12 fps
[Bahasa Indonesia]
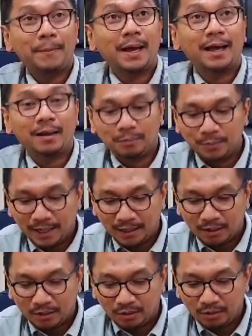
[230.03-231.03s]
Pak
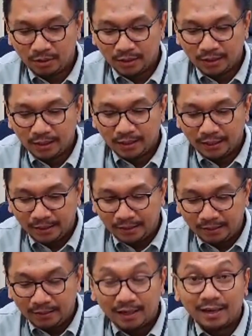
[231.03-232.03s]
Baro
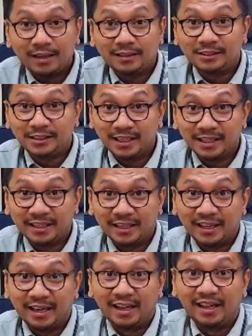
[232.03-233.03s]
Indra Jaya.
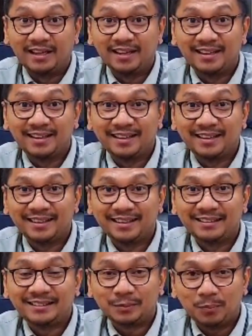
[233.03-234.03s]

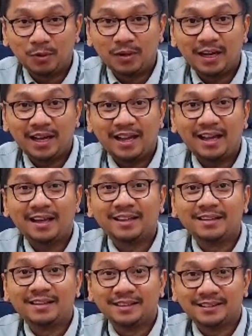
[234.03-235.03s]
Semoga
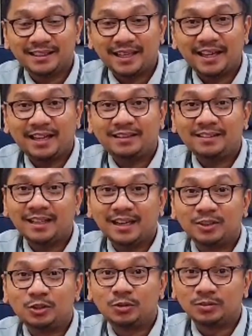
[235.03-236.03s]
sehat
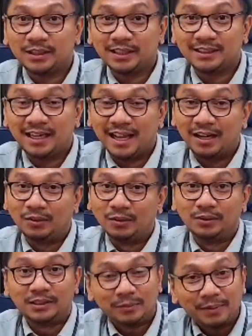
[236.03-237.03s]
dan sukses selalu.
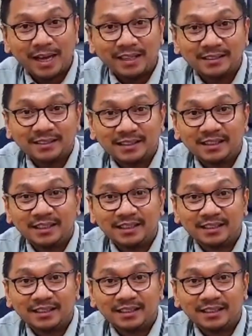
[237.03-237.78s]
Terima kasih.